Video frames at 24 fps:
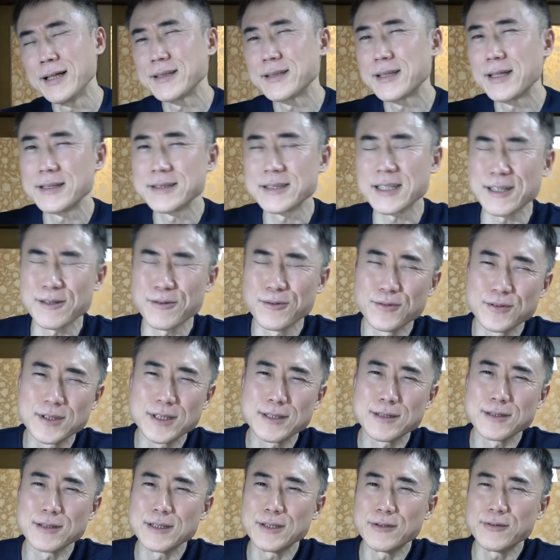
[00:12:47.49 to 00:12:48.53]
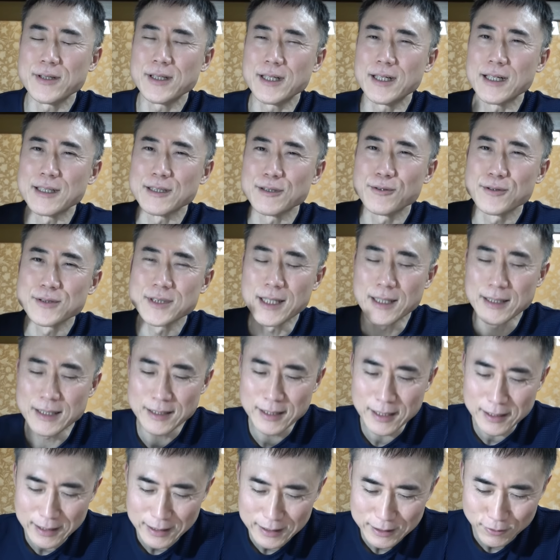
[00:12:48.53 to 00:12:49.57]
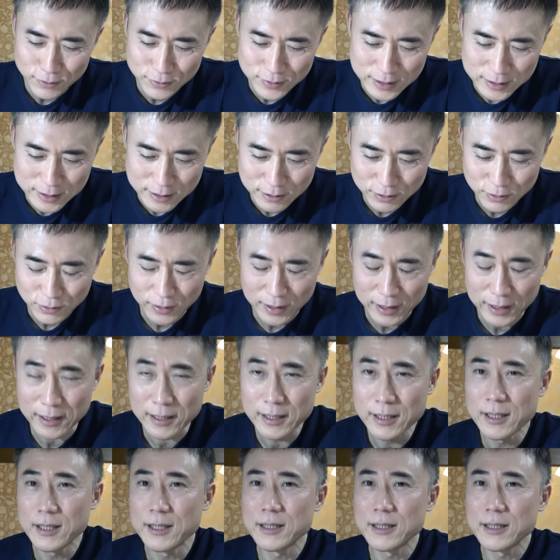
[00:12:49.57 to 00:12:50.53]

検査当日には陽性に出ないようにするとか